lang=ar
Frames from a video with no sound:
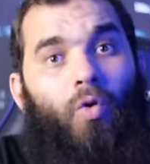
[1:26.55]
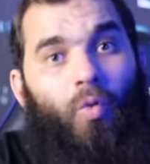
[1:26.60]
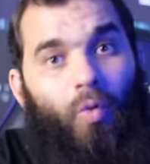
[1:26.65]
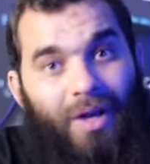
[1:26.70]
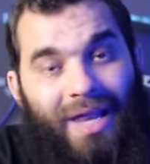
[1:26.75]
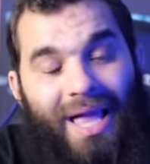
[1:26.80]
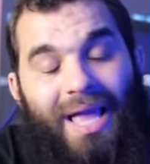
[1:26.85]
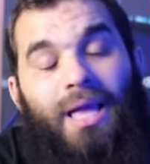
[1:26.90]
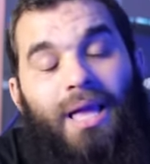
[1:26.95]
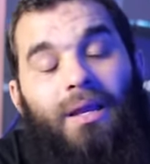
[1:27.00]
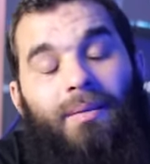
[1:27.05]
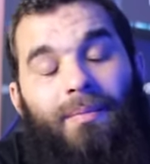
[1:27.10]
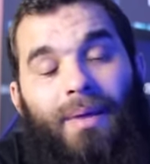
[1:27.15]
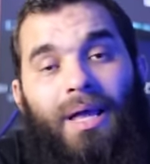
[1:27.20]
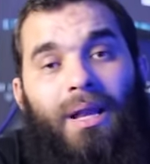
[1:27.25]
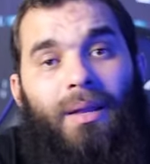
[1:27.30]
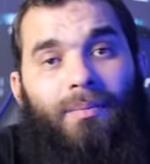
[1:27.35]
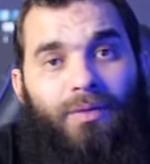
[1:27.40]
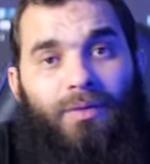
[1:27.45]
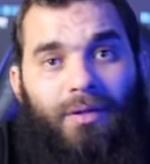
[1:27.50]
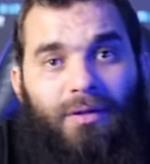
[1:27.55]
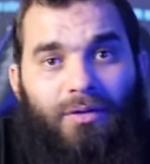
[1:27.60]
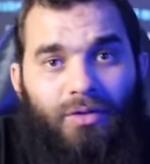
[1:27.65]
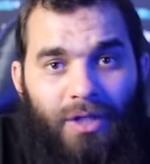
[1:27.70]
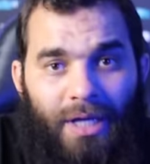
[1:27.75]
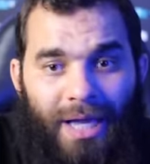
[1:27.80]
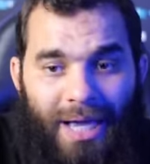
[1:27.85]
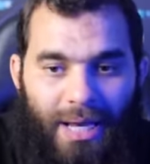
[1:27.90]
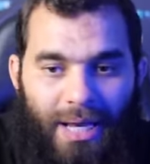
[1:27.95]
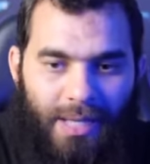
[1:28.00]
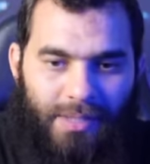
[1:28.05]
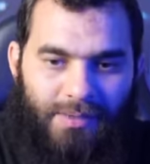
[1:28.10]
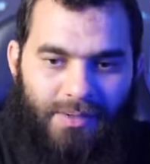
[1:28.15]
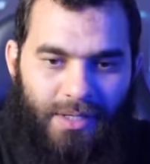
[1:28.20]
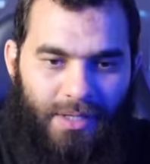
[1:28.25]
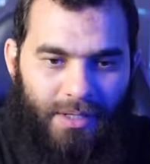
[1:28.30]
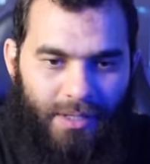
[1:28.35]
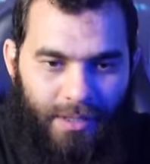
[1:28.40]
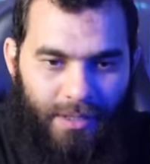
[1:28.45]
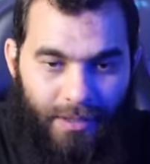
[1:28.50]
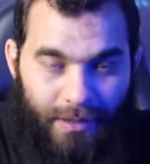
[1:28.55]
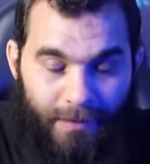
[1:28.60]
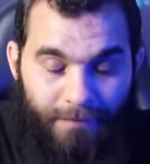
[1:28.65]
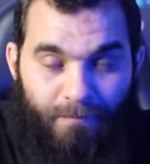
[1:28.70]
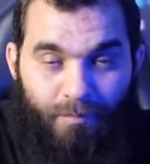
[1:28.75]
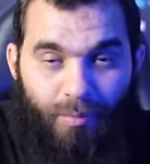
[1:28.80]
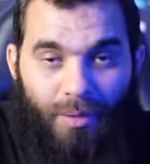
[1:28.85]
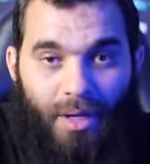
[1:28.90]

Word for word: والايه اللي معانا تقضي على هذه ايه